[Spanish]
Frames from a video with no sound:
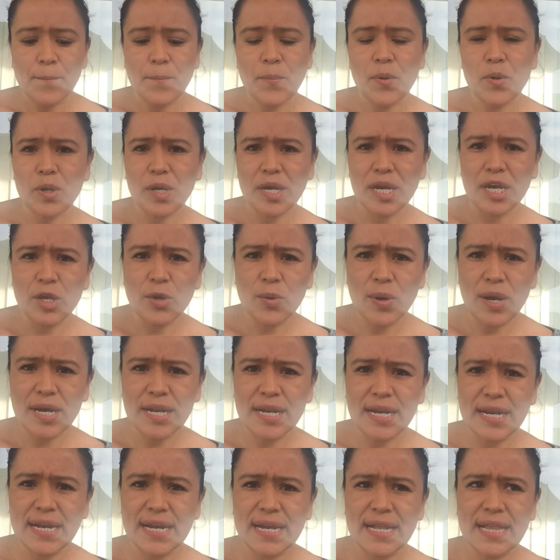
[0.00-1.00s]
¿Por qué yo
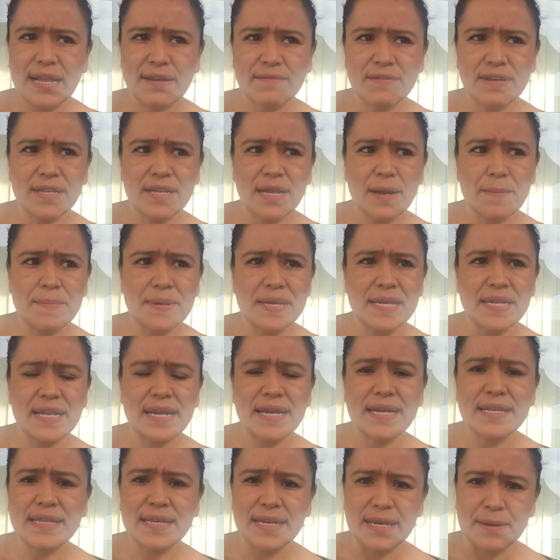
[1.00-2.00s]
agregué la
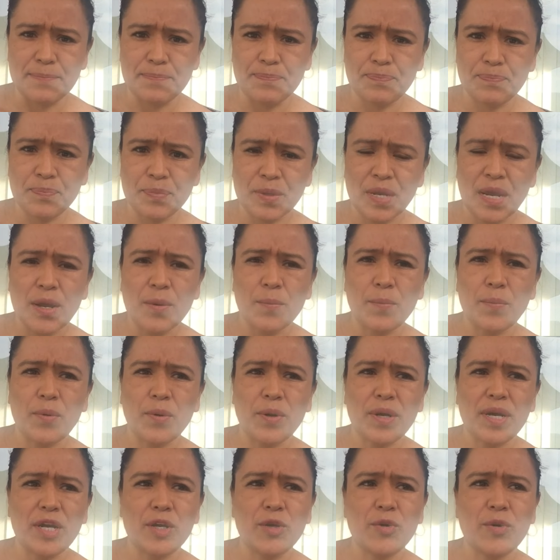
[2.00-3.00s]
vitamina D?
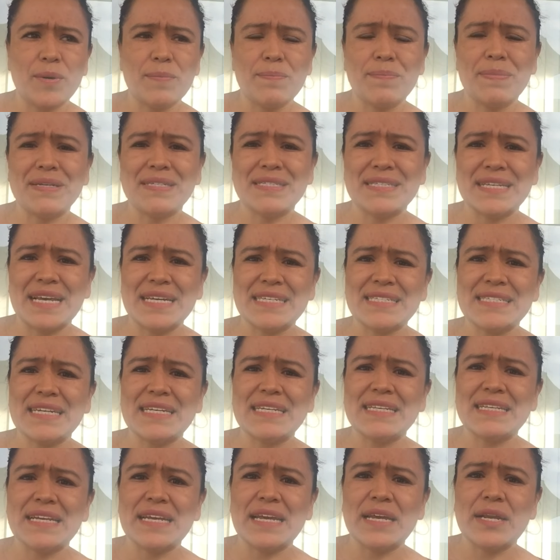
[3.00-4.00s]
Porque yo empecé a
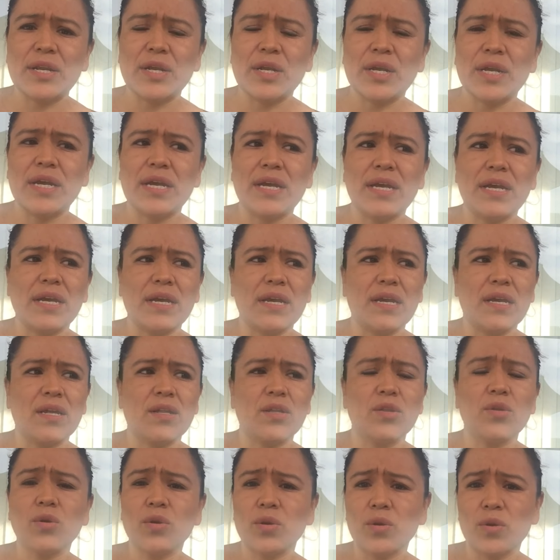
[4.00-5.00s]
sentir eh,
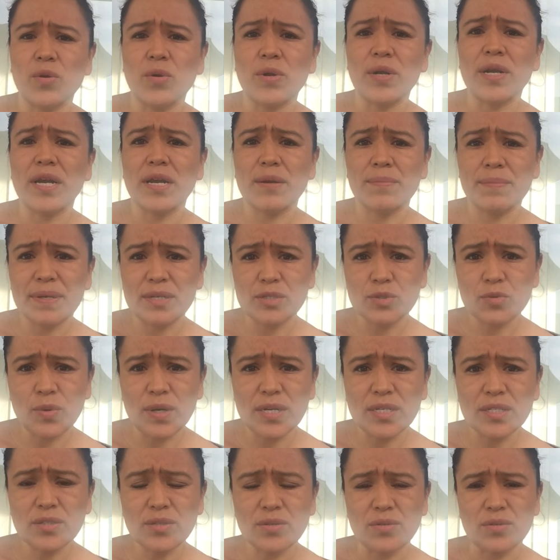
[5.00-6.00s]
dolor en mis
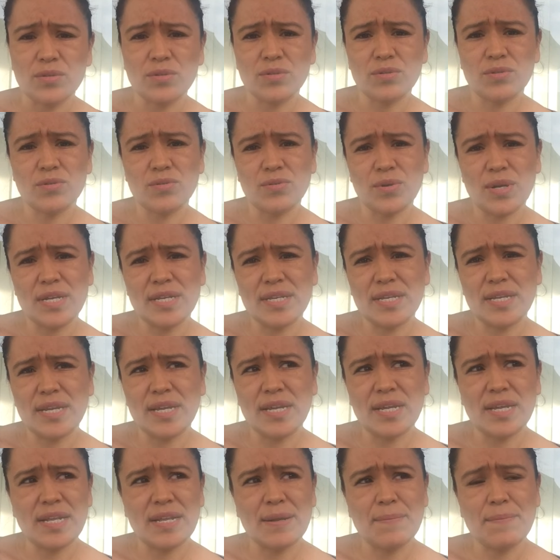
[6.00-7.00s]
huesos
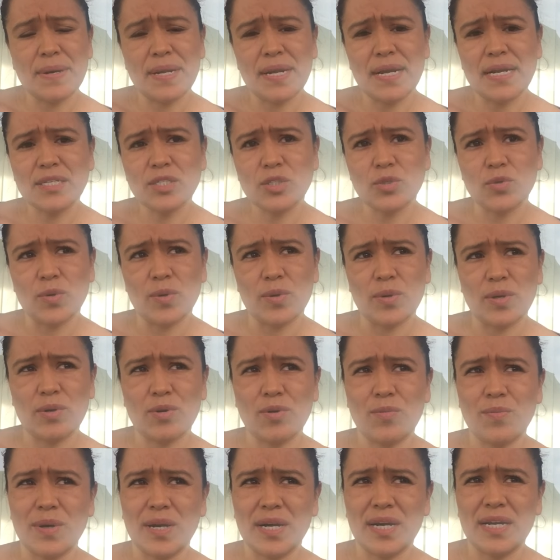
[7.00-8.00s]
durante el embarazo.
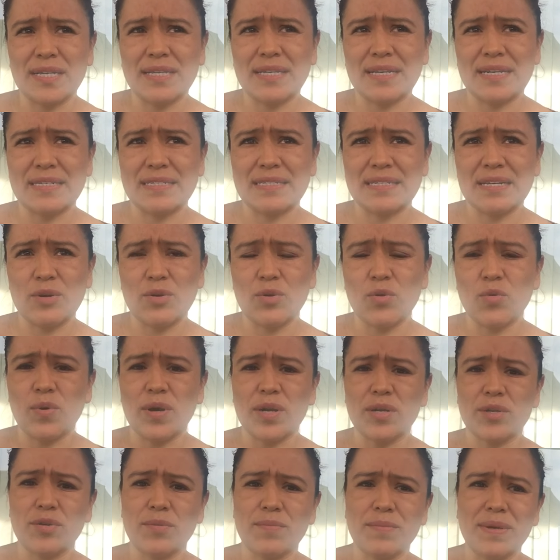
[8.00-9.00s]
Como en el tercer o
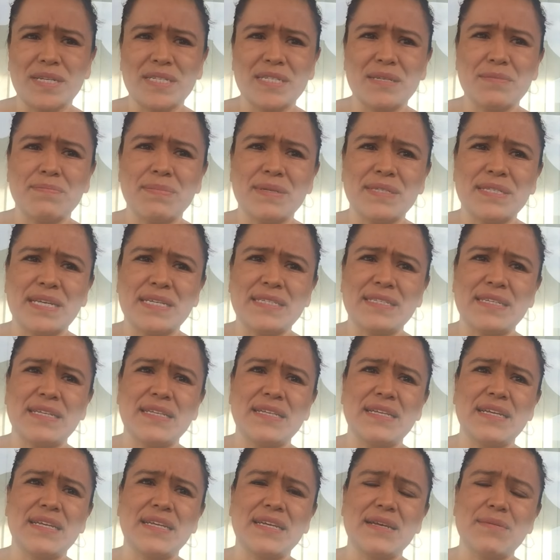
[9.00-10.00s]
cuarto mes empecé a
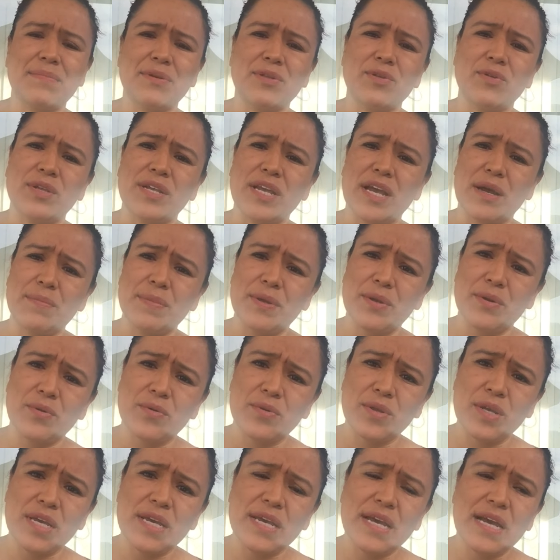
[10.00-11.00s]
sentir que me dolían mis
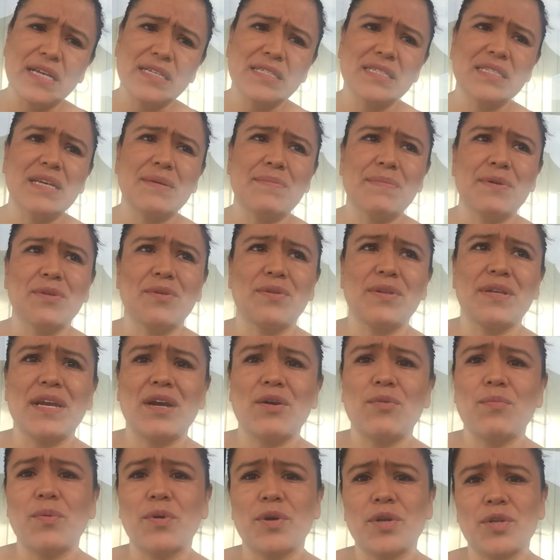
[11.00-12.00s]
rodillas, que me
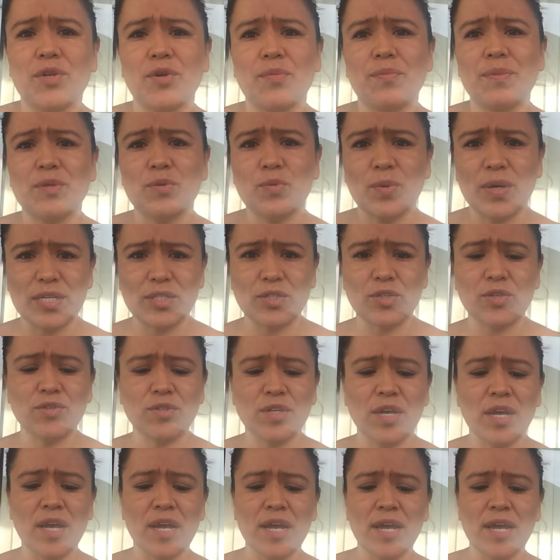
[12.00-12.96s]
dolían un poquito mis huesos.